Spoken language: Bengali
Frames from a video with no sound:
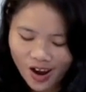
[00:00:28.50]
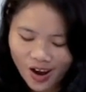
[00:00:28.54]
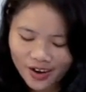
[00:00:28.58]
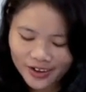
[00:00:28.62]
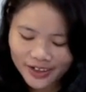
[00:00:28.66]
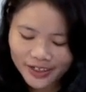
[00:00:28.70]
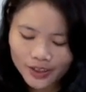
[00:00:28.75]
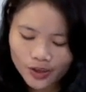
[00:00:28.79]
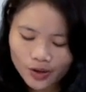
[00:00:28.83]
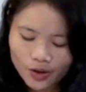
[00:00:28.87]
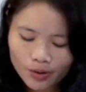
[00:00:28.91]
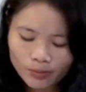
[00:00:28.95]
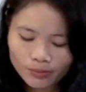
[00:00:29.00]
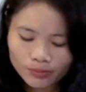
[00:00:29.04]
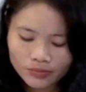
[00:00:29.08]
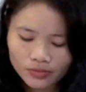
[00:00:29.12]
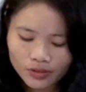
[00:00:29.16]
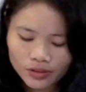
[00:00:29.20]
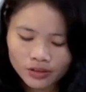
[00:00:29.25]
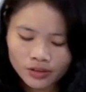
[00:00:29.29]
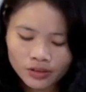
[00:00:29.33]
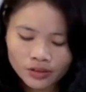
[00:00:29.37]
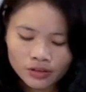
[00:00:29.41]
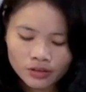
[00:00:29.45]
অনেক কম
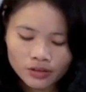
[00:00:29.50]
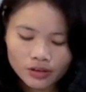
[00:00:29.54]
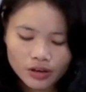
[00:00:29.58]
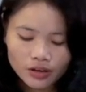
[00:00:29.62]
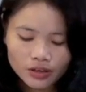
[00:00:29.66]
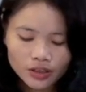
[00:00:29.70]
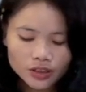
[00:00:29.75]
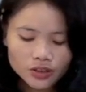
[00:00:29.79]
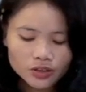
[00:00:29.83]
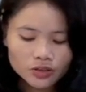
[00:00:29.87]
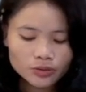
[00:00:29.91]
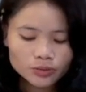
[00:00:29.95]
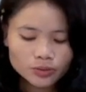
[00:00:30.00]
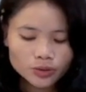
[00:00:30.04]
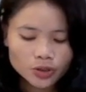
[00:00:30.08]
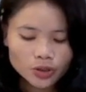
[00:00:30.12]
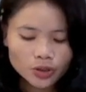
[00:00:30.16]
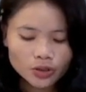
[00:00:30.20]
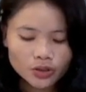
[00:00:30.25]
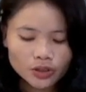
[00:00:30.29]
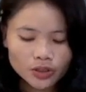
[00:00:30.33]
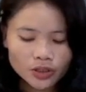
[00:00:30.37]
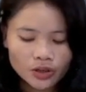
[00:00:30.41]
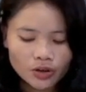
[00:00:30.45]
অনেক কম
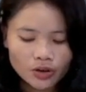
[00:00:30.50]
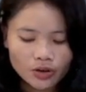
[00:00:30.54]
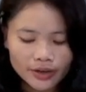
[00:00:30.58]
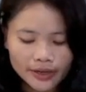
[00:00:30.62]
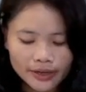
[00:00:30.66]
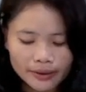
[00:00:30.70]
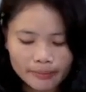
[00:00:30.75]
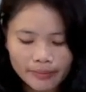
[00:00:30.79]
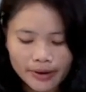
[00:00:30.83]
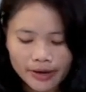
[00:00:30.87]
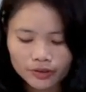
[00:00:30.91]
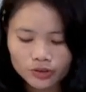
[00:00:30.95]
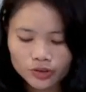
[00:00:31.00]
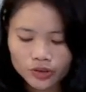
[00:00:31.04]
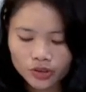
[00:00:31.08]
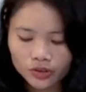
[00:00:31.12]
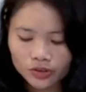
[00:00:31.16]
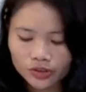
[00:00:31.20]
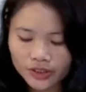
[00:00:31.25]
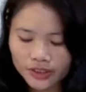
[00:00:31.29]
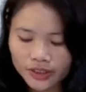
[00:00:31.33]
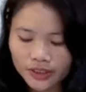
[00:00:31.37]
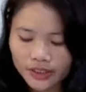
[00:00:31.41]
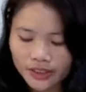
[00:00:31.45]
শহরে অনেক মানুষ
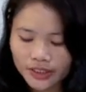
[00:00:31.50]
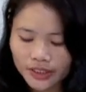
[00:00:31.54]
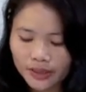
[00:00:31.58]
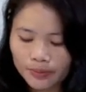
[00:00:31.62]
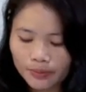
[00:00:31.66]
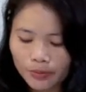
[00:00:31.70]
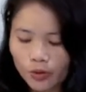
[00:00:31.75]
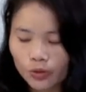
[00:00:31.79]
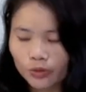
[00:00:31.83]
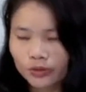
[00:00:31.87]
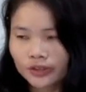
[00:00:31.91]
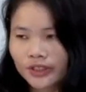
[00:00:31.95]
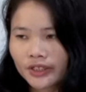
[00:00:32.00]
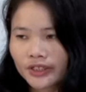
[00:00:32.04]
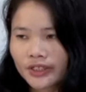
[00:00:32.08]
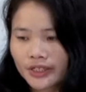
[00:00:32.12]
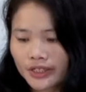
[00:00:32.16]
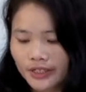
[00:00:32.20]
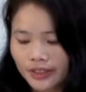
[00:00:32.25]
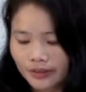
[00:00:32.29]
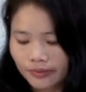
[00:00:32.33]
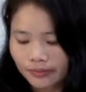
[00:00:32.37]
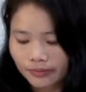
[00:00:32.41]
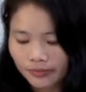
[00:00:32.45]
হতাশা নিয়ে
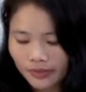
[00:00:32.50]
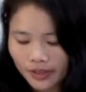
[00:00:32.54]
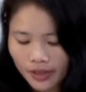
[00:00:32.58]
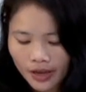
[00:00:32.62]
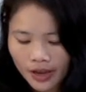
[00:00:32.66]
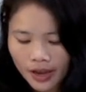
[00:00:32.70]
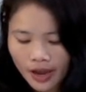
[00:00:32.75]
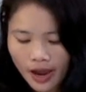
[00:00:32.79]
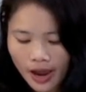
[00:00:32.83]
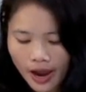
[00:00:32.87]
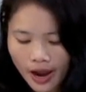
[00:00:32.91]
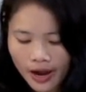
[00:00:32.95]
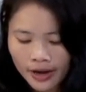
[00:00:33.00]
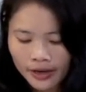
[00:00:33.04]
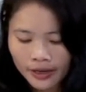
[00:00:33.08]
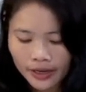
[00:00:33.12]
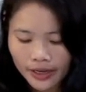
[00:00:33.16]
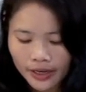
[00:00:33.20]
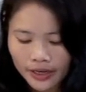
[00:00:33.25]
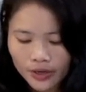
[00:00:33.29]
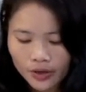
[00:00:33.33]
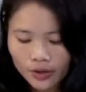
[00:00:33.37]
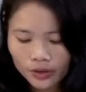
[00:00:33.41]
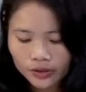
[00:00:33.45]
ভুগতেছে আর
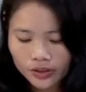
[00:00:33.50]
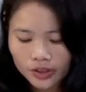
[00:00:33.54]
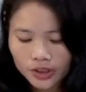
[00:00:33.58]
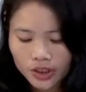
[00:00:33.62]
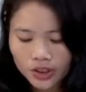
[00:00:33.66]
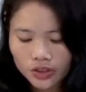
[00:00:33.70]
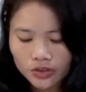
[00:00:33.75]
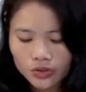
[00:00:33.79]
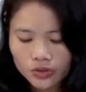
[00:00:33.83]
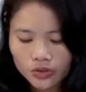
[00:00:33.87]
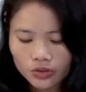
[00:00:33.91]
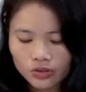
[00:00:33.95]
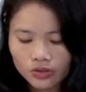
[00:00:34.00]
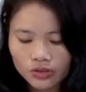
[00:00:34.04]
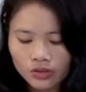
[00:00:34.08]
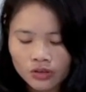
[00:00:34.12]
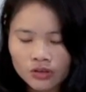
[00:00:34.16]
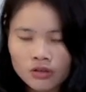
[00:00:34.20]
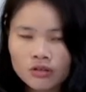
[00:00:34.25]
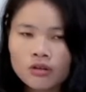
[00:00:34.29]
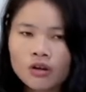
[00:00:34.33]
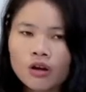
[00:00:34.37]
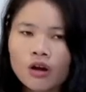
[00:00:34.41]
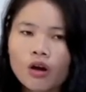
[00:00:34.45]
এই হতাশার জন্য
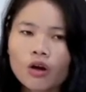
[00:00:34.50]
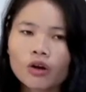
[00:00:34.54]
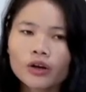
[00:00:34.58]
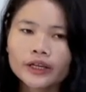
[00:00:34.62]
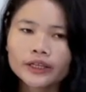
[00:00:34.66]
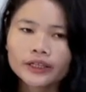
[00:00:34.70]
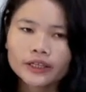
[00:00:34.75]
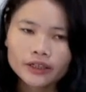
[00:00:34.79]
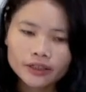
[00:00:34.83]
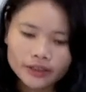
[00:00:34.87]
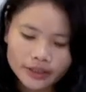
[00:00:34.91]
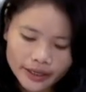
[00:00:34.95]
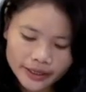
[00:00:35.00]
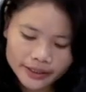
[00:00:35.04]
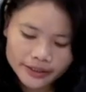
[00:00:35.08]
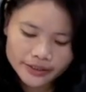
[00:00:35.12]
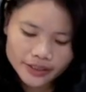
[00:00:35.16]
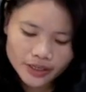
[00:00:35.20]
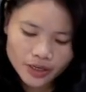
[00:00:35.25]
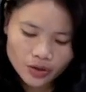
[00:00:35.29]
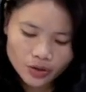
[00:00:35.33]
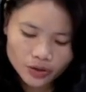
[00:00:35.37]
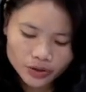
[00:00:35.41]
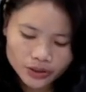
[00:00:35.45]
অনেকের
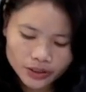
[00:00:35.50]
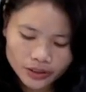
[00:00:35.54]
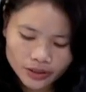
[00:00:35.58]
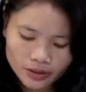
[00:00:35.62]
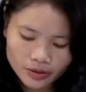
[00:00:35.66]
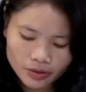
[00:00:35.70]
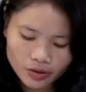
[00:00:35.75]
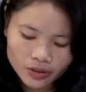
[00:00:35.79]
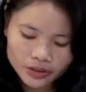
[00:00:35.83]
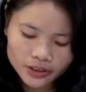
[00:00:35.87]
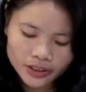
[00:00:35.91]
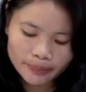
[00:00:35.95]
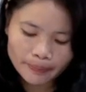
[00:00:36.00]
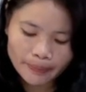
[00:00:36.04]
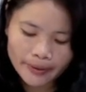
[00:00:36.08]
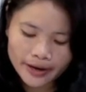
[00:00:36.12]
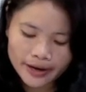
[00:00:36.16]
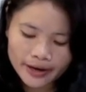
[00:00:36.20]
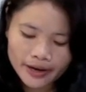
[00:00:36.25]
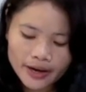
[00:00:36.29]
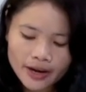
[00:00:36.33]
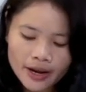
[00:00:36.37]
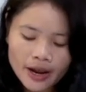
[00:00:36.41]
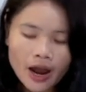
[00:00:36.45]
ক্যান্সার হতে হতে
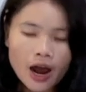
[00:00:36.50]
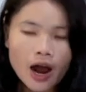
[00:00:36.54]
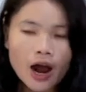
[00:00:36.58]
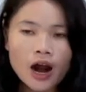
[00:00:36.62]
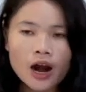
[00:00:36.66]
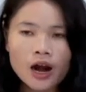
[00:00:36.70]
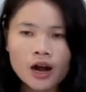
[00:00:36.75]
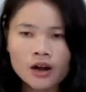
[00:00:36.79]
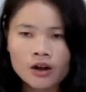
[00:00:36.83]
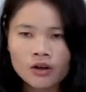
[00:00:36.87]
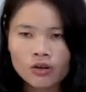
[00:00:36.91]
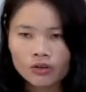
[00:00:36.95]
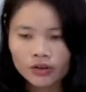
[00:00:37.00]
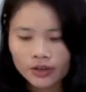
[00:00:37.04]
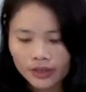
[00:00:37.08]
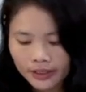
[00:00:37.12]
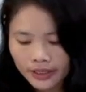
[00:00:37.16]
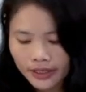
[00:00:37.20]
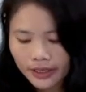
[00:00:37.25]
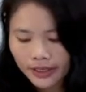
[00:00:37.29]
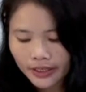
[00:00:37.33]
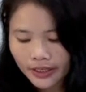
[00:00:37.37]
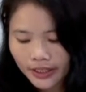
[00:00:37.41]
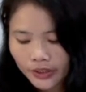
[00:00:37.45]
পারে আর
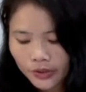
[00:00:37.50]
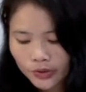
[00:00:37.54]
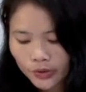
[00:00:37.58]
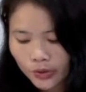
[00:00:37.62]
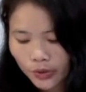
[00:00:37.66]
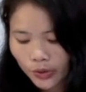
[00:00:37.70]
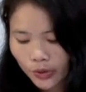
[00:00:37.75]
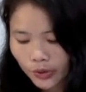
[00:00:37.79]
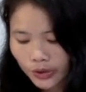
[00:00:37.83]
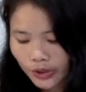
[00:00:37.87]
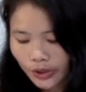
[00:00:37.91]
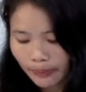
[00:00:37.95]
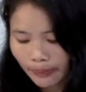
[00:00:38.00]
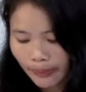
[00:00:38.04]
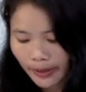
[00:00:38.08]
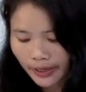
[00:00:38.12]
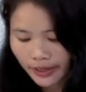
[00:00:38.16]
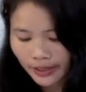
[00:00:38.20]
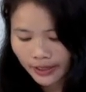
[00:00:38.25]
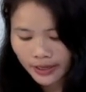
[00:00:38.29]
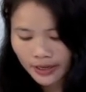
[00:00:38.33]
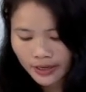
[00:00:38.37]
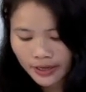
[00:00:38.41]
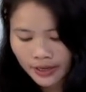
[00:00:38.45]
অনেকের হৃদরোগ হতে পারে